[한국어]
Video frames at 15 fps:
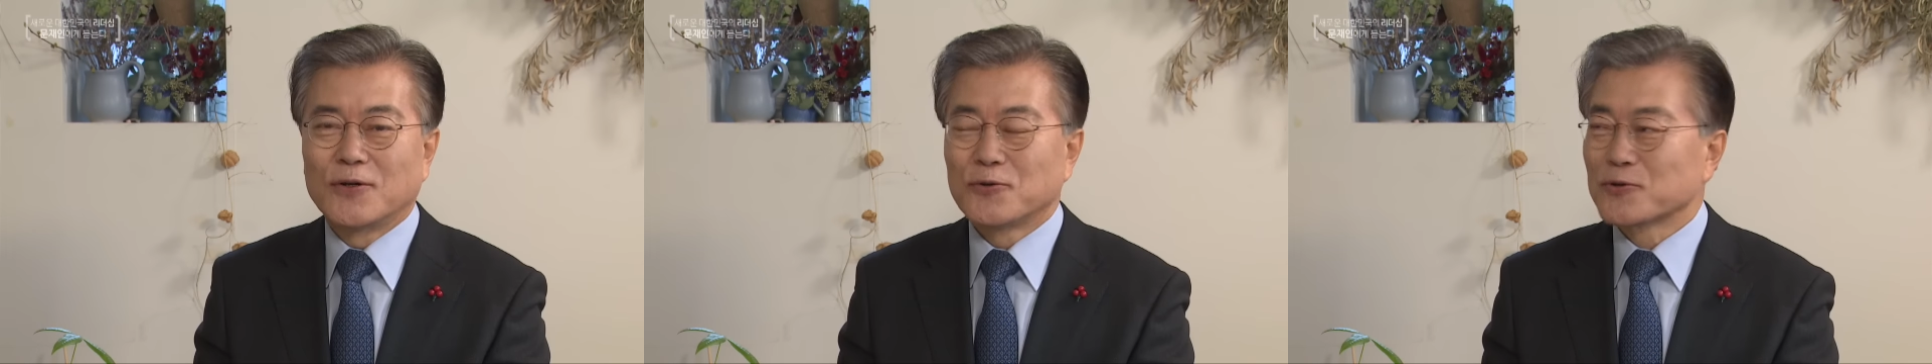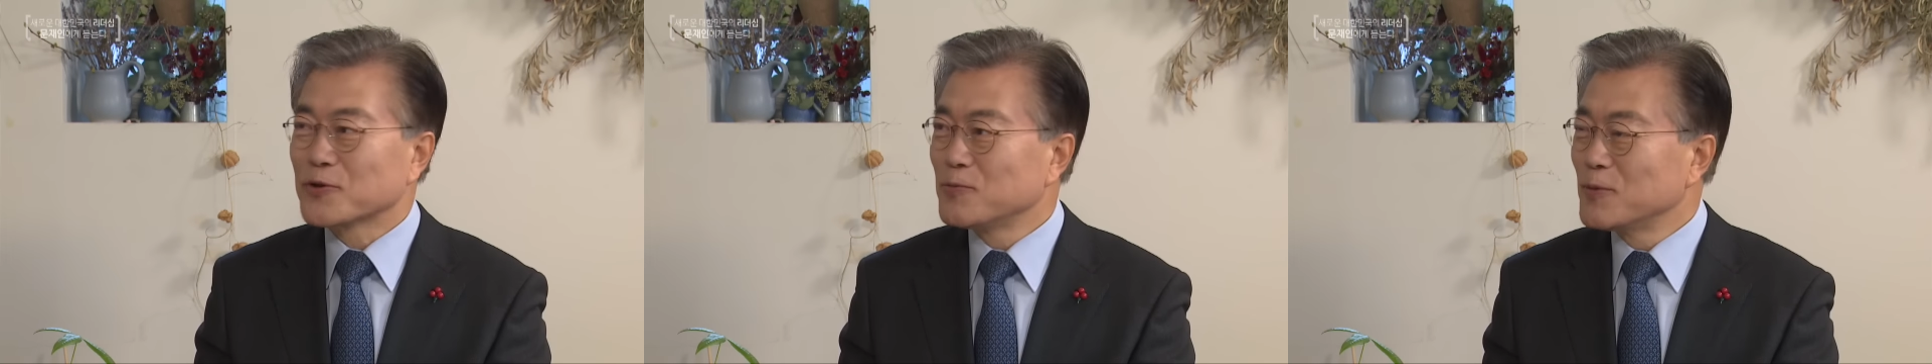
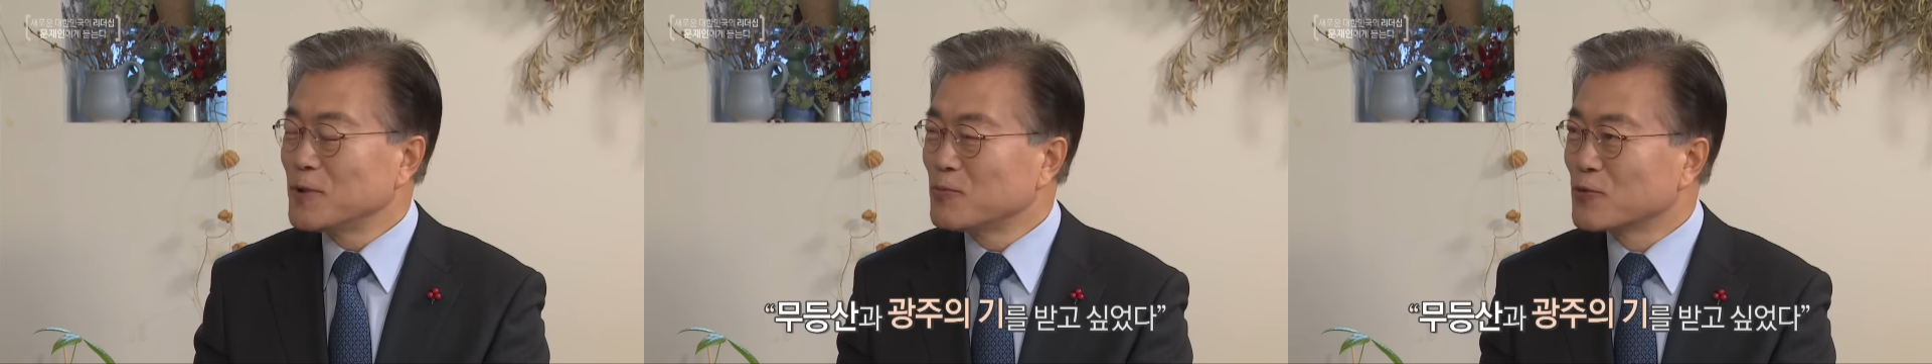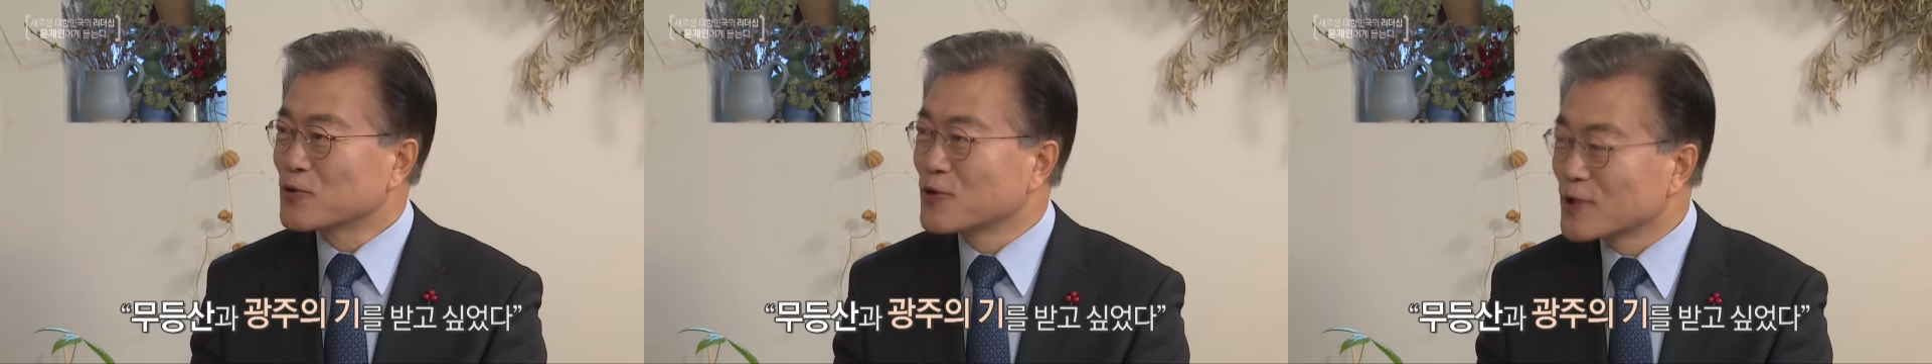우선
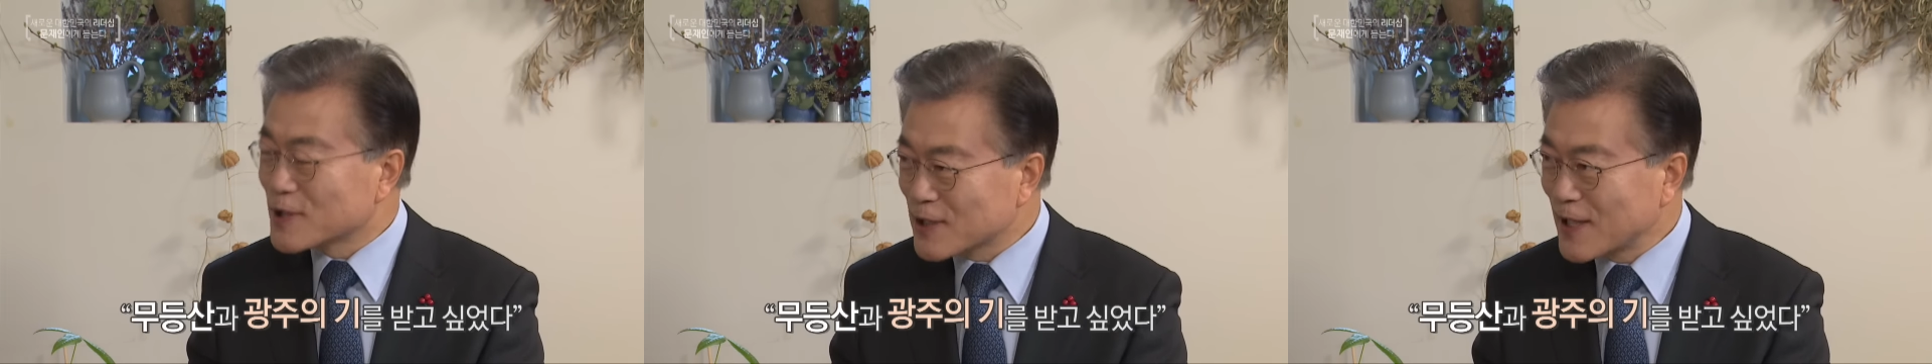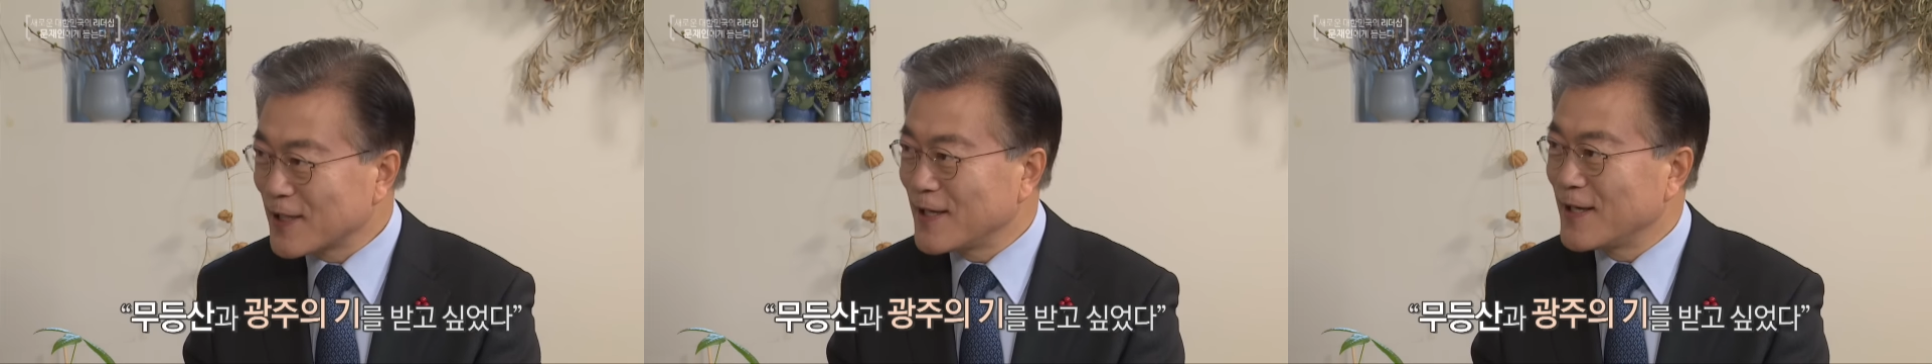
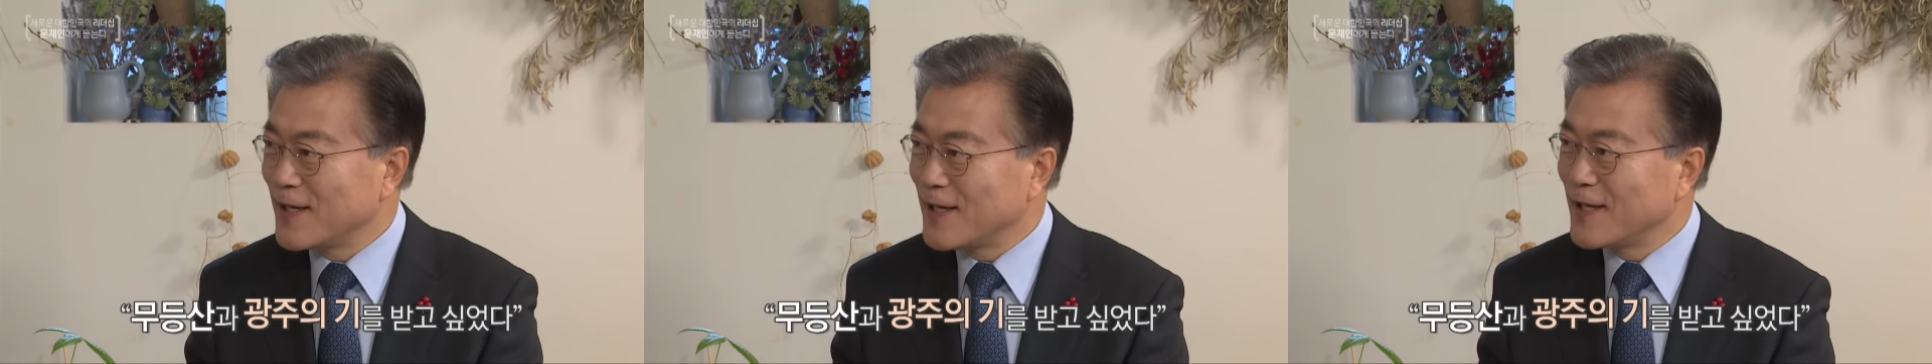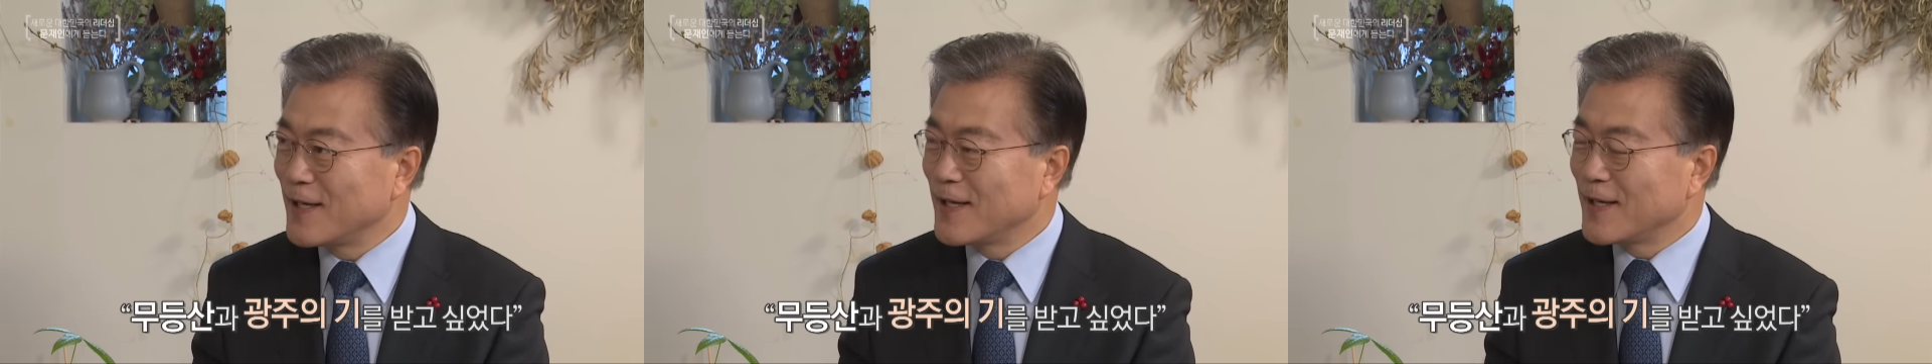
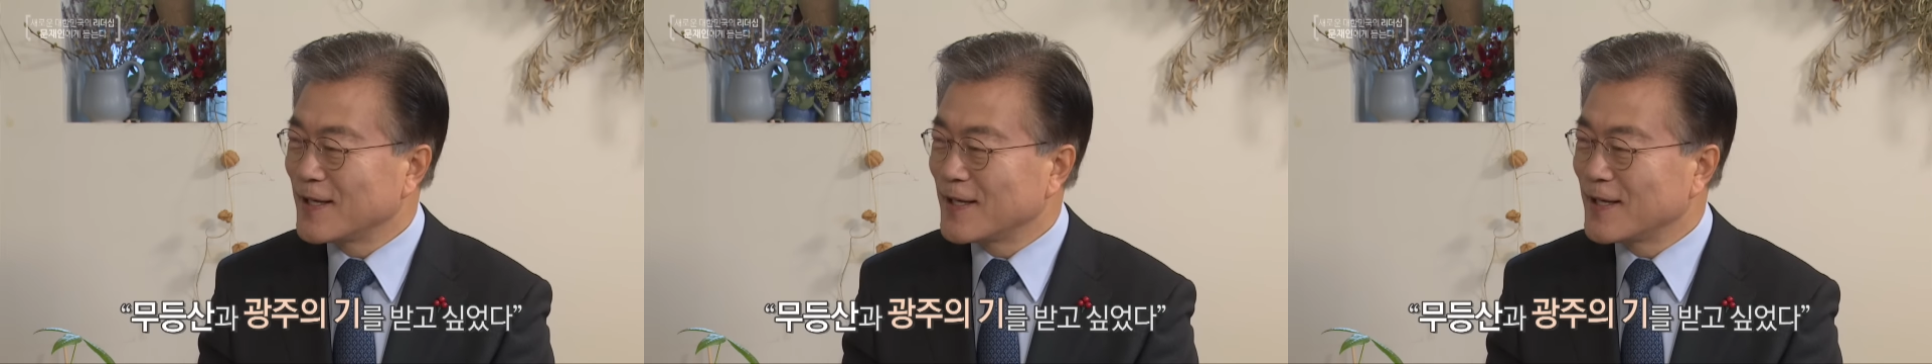무등산의